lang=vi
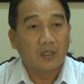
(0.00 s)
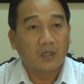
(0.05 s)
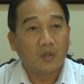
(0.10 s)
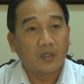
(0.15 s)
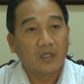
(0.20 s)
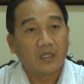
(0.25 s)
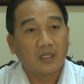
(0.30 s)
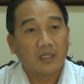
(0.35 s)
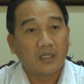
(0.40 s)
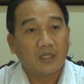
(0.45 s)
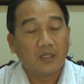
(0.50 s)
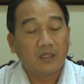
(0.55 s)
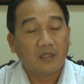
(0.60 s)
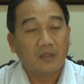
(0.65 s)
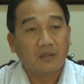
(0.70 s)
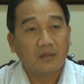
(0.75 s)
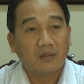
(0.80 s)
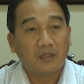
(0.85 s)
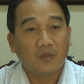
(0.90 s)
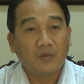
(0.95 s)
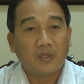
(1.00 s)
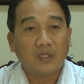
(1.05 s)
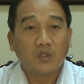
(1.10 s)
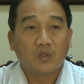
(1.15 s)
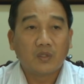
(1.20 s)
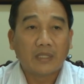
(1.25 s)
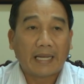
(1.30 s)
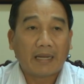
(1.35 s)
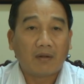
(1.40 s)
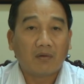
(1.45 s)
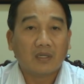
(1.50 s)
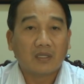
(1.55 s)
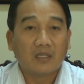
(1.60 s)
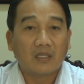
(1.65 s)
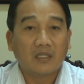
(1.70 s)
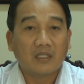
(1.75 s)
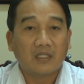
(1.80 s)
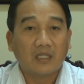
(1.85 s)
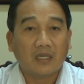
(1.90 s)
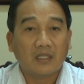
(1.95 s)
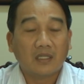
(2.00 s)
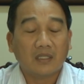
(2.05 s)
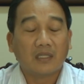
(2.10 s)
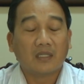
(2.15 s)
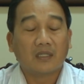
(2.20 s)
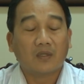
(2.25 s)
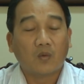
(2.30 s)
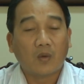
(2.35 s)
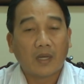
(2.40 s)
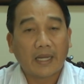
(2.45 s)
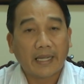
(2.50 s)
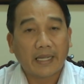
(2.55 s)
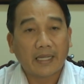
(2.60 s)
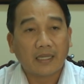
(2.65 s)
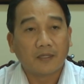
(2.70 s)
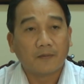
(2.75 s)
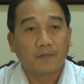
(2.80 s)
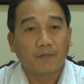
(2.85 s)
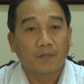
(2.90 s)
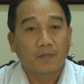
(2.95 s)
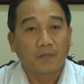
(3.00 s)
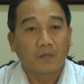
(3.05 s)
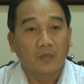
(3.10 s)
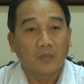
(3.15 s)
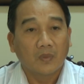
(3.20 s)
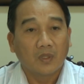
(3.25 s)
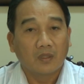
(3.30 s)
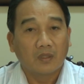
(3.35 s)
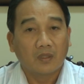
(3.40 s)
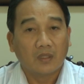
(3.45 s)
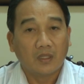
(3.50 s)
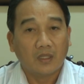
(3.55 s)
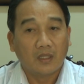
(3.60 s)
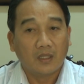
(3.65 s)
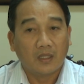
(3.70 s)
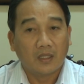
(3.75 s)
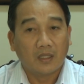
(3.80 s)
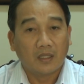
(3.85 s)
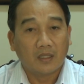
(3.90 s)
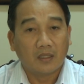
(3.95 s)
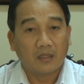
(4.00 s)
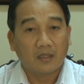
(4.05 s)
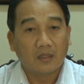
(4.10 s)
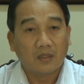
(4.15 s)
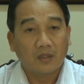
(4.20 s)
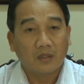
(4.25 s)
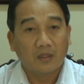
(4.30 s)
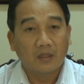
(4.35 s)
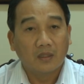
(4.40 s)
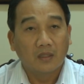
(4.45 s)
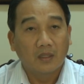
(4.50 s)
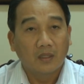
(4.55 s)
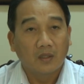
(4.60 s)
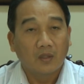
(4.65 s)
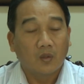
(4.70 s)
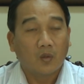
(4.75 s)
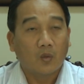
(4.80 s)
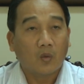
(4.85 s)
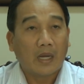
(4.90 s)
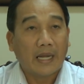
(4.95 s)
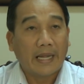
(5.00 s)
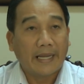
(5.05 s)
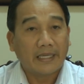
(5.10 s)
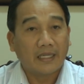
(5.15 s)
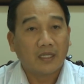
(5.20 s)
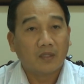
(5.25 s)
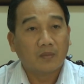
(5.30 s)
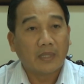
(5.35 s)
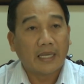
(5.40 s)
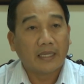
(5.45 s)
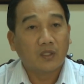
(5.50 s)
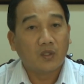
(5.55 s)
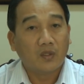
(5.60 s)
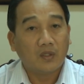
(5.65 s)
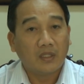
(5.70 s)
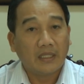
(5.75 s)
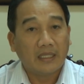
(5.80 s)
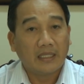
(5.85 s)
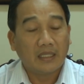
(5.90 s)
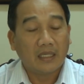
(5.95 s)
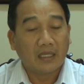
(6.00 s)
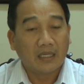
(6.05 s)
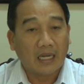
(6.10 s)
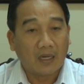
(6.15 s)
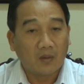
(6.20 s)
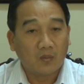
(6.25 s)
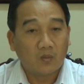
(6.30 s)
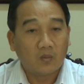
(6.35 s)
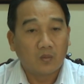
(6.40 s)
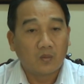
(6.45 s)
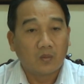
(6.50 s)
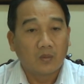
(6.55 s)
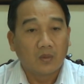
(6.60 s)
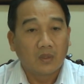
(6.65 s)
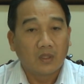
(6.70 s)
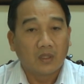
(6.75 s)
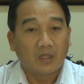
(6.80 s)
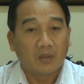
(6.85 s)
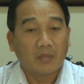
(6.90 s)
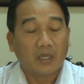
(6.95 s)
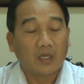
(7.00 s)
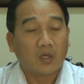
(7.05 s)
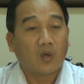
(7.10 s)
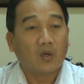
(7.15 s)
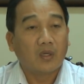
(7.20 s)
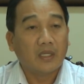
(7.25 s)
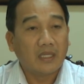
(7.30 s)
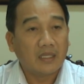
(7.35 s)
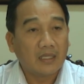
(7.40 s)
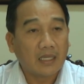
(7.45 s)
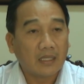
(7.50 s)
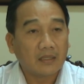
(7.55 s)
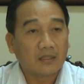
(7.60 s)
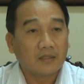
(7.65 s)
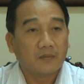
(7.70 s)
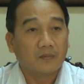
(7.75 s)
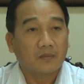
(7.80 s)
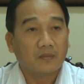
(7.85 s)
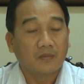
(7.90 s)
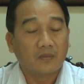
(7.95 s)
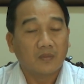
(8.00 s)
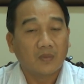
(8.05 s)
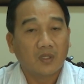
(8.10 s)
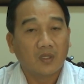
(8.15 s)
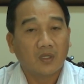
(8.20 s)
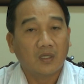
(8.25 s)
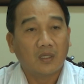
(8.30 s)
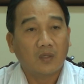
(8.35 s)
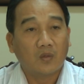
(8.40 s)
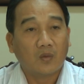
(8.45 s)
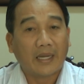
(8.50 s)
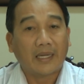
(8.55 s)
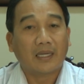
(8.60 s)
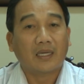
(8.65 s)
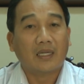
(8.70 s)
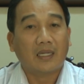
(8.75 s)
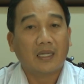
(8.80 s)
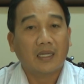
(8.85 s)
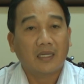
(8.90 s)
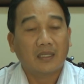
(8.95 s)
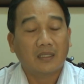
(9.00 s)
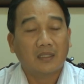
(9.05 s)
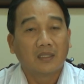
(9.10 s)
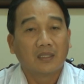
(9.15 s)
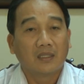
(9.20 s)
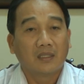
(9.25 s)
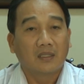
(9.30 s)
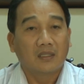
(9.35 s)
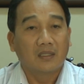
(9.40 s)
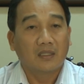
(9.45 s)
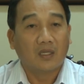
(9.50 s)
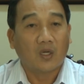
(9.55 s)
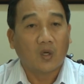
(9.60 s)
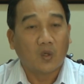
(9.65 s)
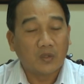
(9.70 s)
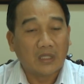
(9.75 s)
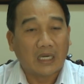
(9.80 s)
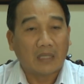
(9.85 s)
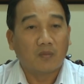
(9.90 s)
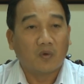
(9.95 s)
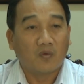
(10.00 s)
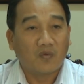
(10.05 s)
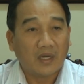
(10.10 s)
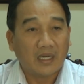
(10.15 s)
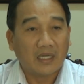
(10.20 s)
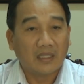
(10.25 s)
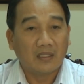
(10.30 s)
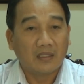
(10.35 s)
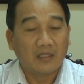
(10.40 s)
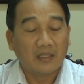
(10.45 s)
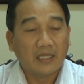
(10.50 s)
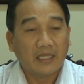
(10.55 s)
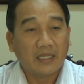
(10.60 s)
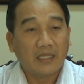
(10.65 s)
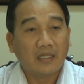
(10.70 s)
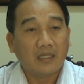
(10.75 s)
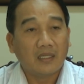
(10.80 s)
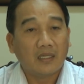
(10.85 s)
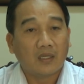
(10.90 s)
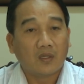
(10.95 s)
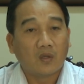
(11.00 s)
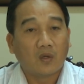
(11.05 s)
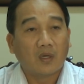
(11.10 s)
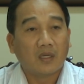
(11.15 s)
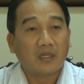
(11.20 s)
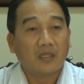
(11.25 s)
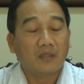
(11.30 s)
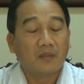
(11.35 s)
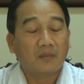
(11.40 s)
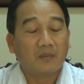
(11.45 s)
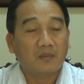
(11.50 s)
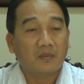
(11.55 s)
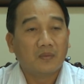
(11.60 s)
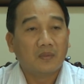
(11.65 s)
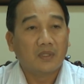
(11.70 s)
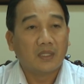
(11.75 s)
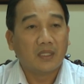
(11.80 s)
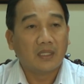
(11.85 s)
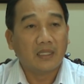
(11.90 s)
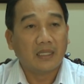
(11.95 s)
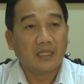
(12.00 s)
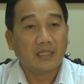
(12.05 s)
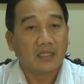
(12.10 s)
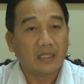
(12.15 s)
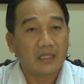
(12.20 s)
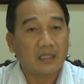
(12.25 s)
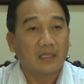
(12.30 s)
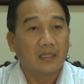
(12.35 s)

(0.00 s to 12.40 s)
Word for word: Đối với tiêu chí số 6 là cơ sở vật chất văn hóa thì à, ngoài cái công tác tuyên truyền vận động bà con hiến đất rồi hoặc là hỗ trợ một phần để có cái, cái diện tích